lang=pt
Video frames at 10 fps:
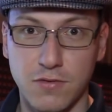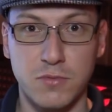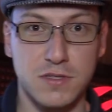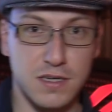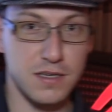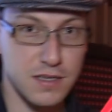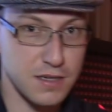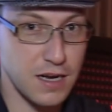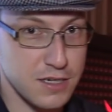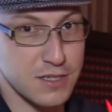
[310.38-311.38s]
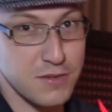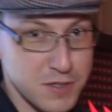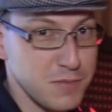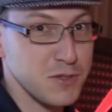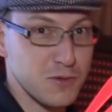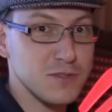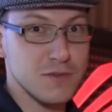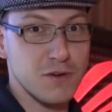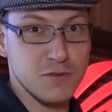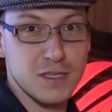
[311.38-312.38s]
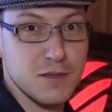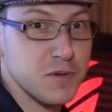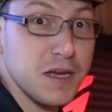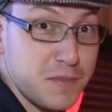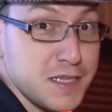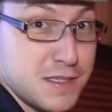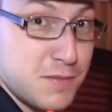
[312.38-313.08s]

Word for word: vou mostrar, acho que talvez a minha solução favorita, porque é a mais